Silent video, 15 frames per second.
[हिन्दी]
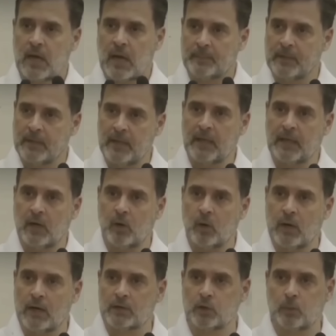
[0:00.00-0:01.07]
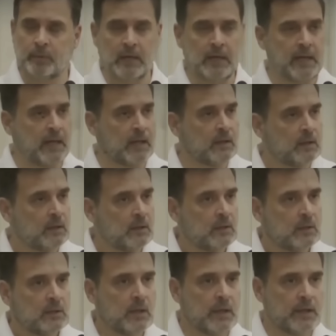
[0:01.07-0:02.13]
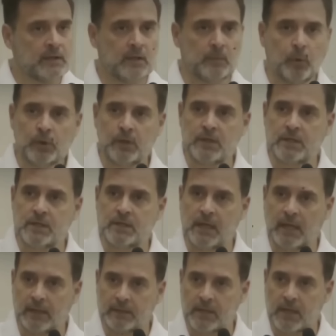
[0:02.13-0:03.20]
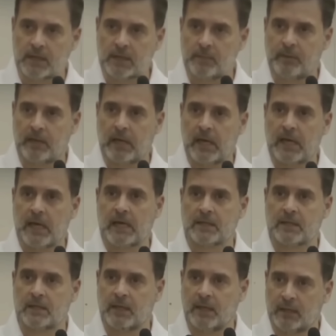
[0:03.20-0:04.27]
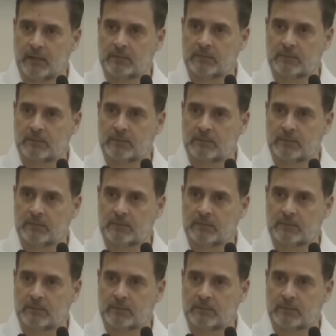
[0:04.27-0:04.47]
आपने देखा होगा जो पहले नरेंद्र मोदी जी छाती फैला के आते थे